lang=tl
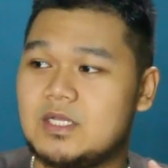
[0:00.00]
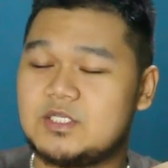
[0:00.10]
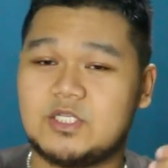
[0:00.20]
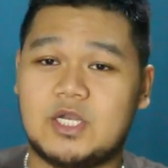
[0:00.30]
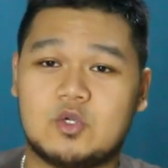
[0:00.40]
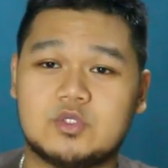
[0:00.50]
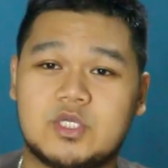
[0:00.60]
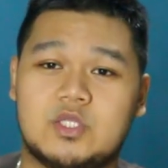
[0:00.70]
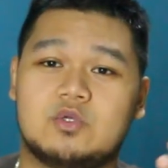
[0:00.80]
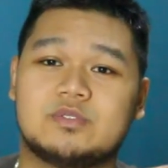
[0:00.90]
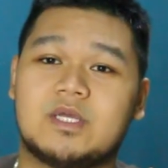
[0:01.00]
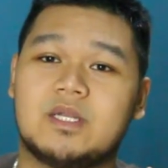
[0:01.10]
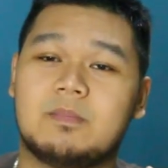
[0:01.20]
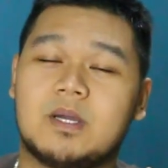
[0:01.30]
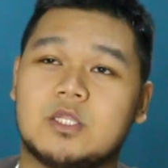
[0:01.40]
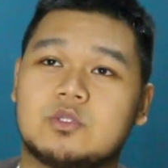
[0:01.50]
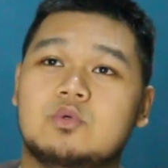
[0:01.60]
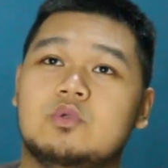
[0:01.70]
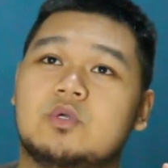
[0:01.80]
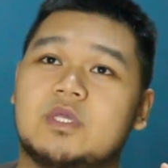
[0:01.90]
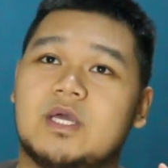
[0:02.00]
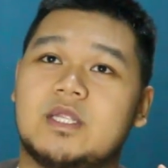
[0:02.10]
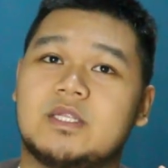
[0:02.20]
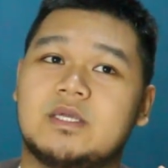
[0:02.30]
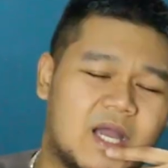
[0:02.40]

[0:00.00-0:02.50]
shinare ko sa inyo. Sana makatulong yan.